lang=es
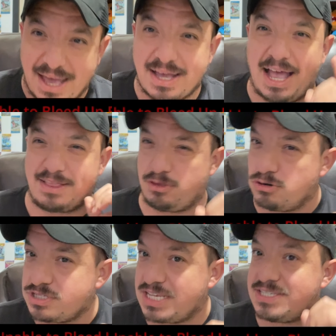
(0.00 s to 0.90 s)

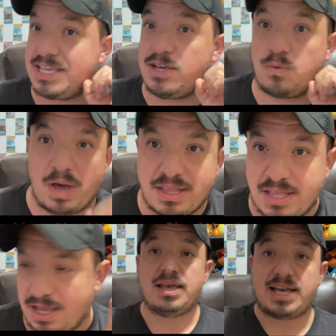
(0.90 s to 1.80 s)

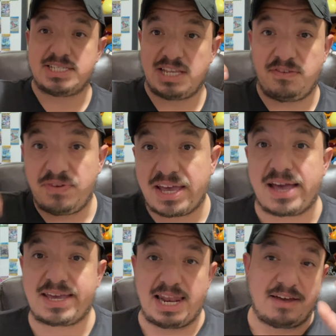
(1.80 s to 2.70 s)
P1450, que
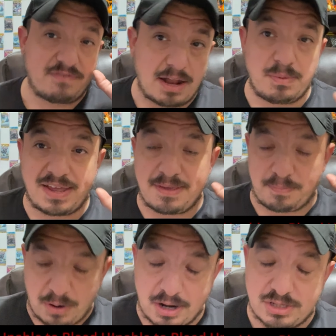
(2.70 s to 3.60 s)
significa que la válvula de
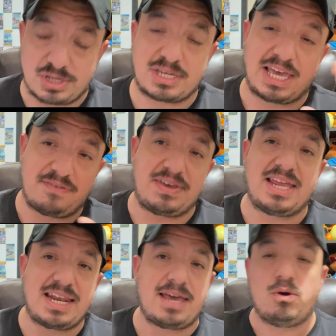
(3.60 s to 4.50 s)
Perch que
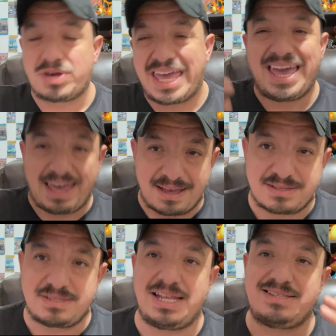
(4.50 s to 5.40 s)
viene o que
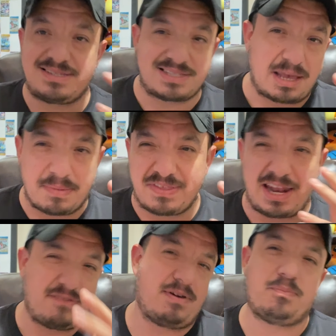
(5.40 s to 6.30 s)
es del sistema de
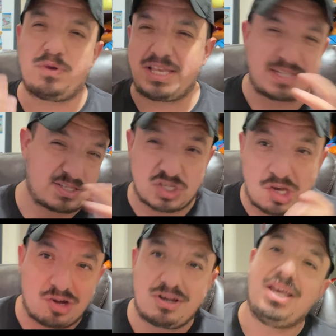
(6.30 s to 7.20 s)
la
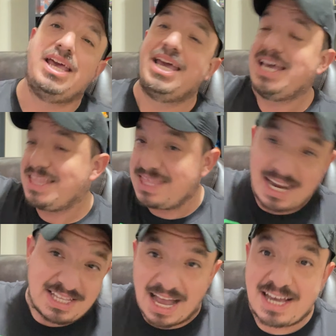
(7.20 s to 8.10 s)
evaporización
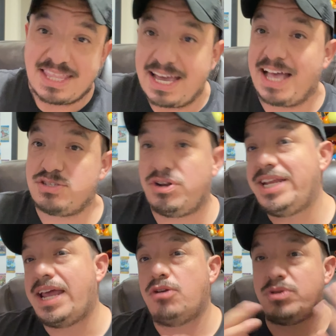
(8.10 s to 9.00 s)
del tanque de
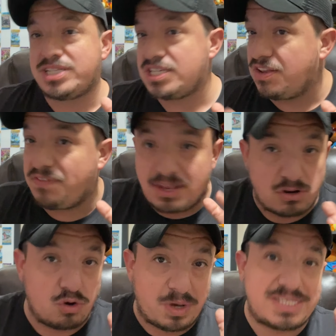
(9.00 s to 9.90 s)
gasolina no está
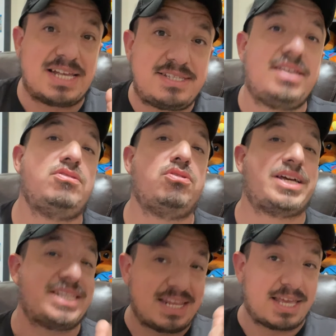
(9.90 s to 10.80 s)
sirviendo, no está haciendo lo que
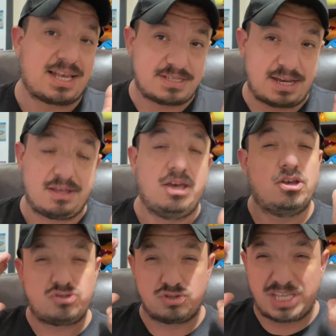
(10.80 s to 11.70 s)
tiene que hacer.
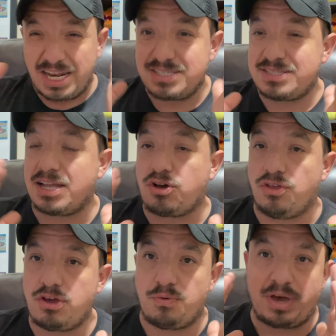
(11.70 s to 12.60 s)
Sostienes este
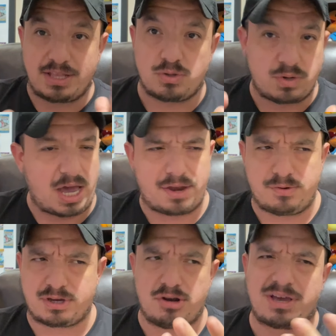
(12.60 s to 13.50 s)
código en tu
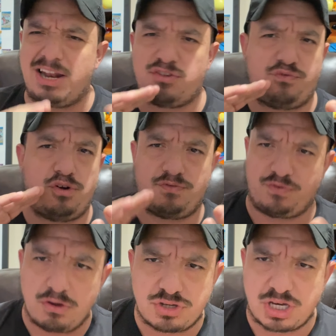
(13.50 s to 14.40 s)
carro, creo que los Ford
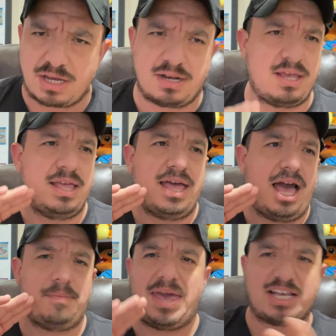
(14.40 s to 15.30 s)
Fusion,
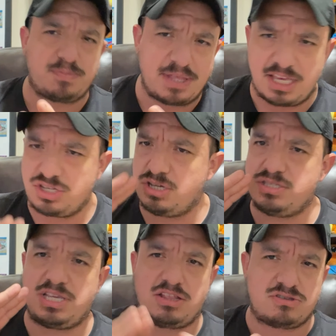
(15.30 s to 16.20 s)
um, Expedition
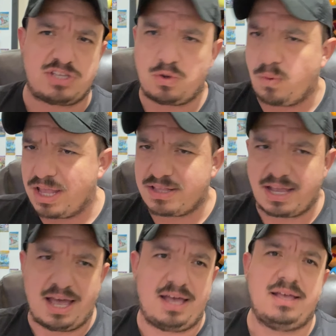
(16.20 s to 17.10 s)

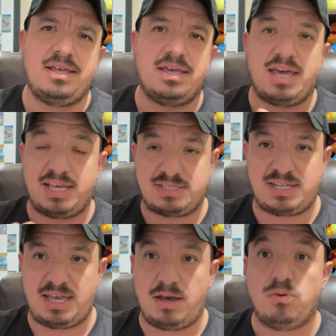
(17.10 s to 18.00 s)
150,
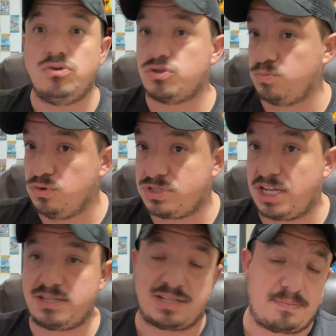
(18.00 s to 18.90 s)
este, unos
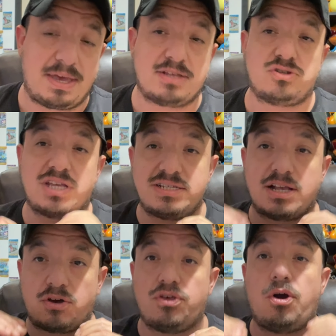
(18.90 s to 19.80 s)
Mustangs también. So, tienes el
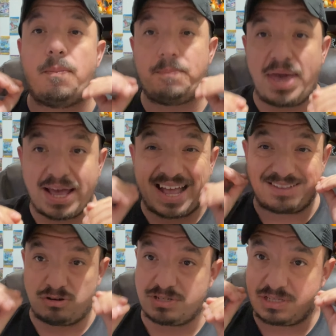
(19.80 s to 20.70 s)
código
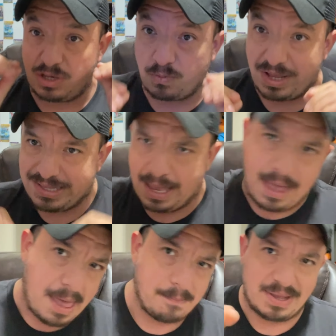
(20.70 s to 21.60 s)
P1450,
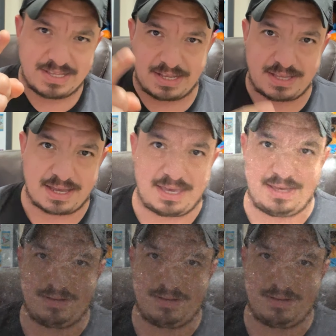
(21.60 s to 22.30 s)
mantente aquí.